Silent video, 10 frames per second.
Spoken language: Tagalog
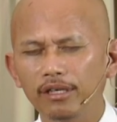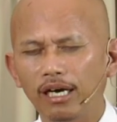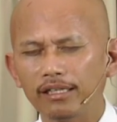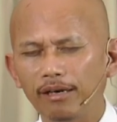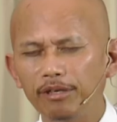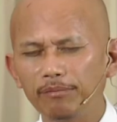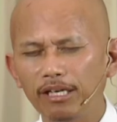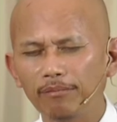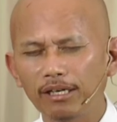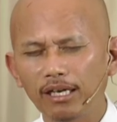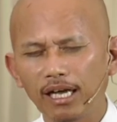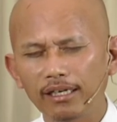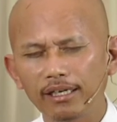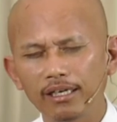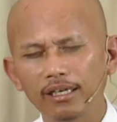At aming
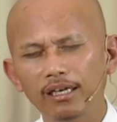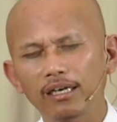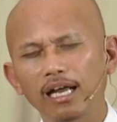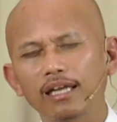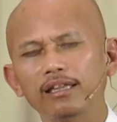pinapanalangin din ang lahat